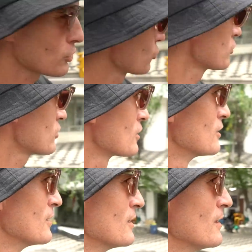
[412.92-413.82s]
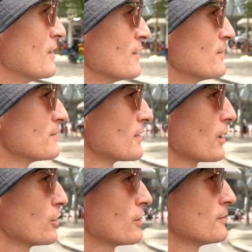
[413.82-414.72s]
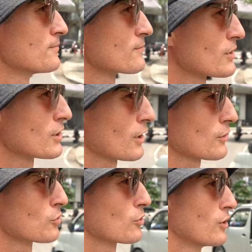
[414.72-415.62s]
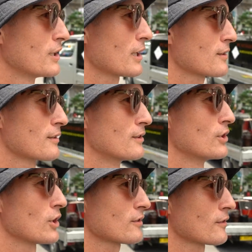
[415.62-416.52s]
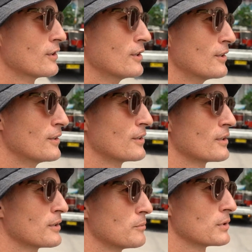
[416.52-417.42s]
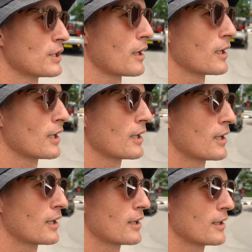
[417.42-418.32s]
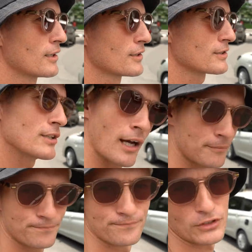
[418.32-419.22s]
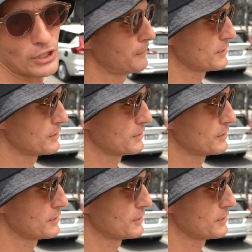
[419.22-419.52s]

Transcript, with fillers: terus. Ayo kita tunggu lihat lihat. Ini tidak tidak